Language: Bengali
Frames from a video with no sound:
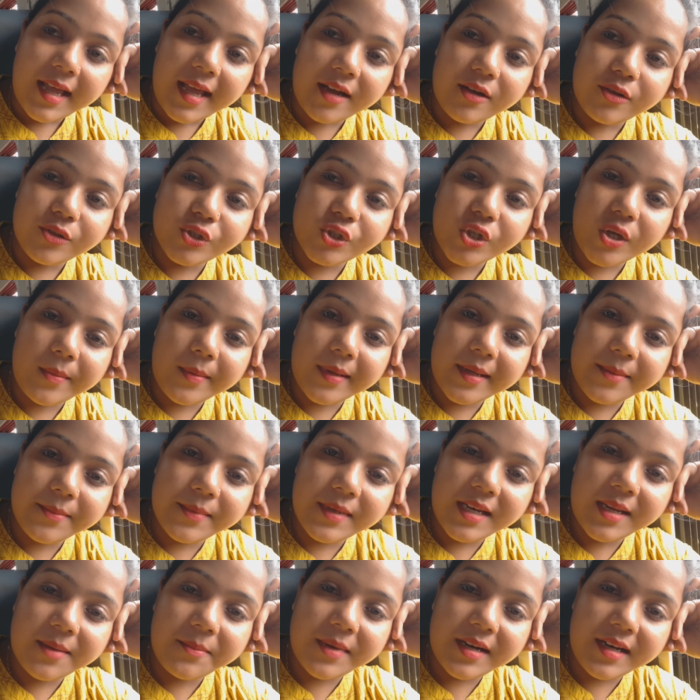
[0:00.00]
এখন সবাই
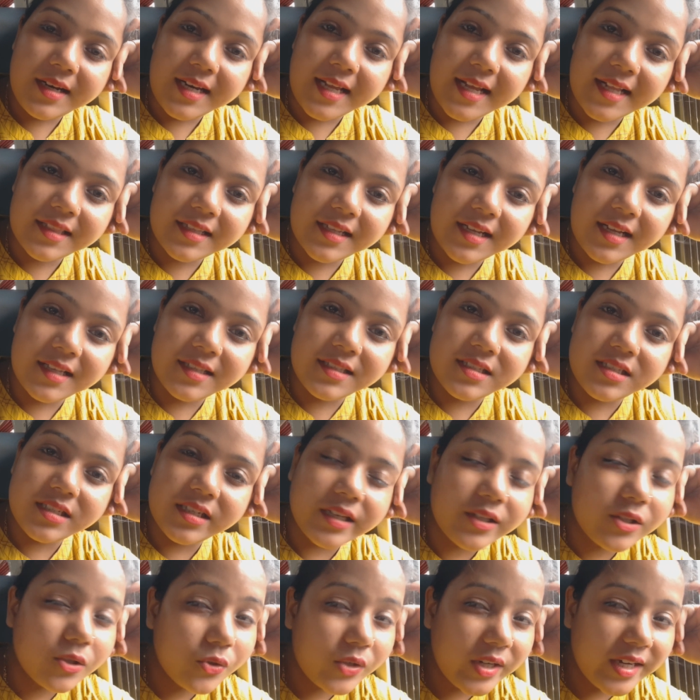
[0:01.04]
মিলে আমরা ল্যাদ খাচ্ছি
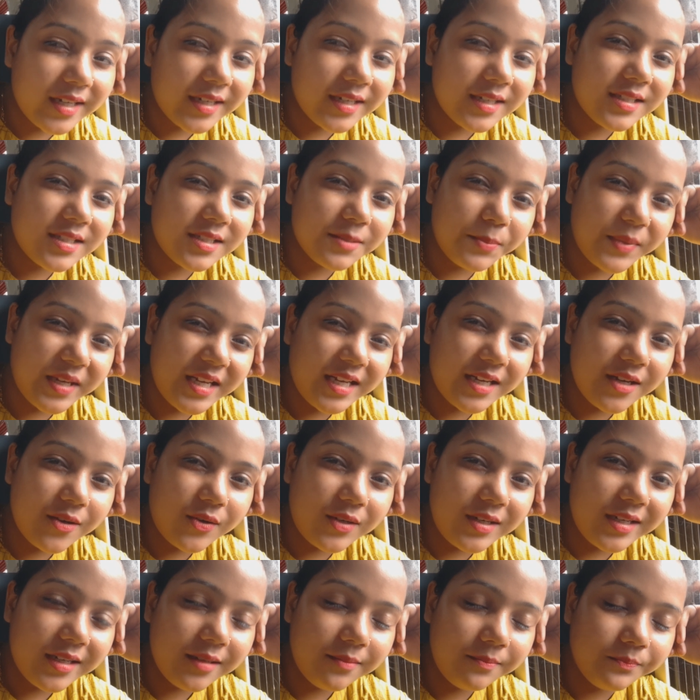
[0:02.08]
একটু ট্রেনটা স্পিড
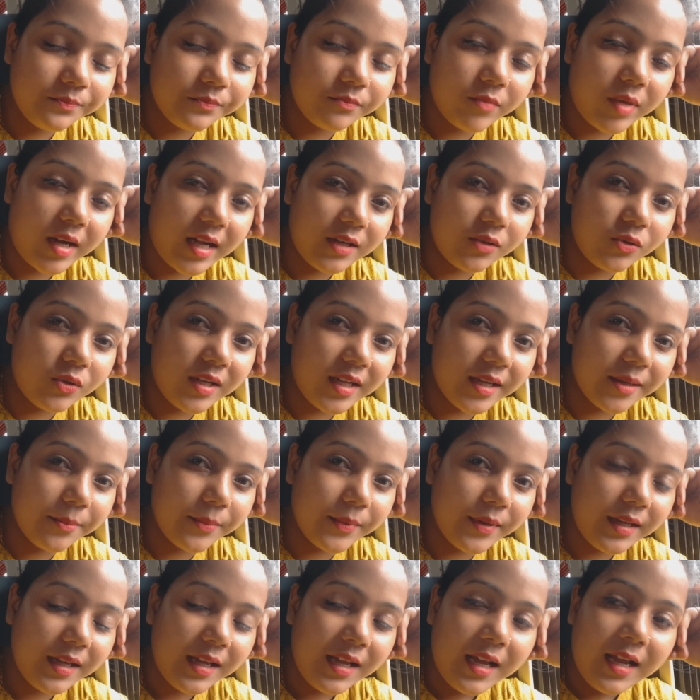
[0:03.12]
হলে ভালো
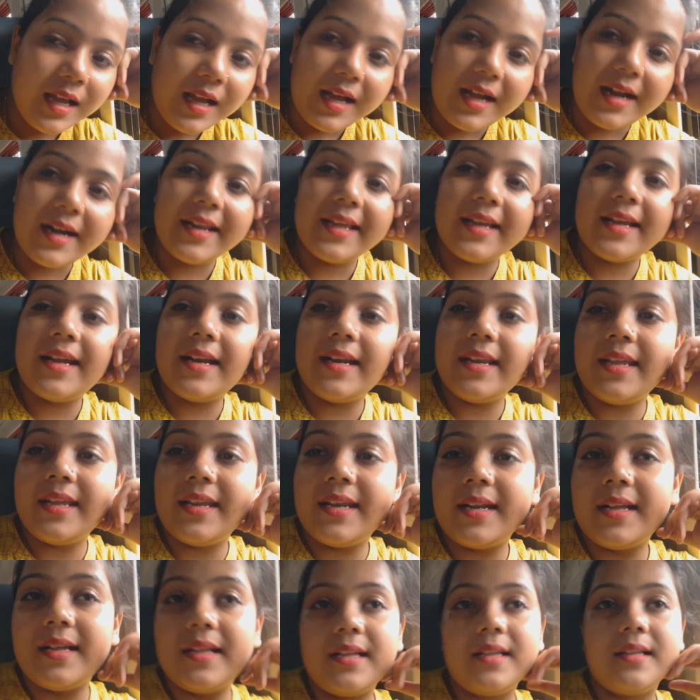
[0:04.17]
লাগবে আর এখানে
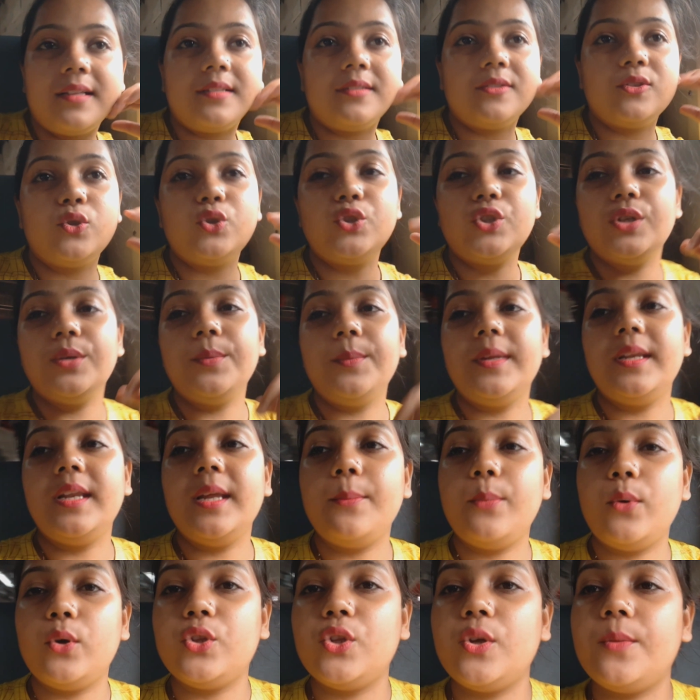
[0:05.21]
এরা দুজন মিলে
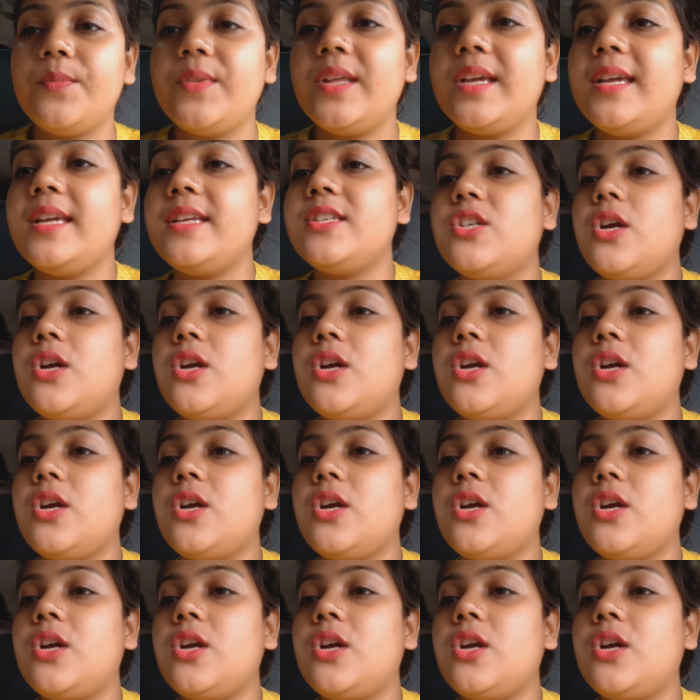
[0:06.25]
প্রথম থেকেই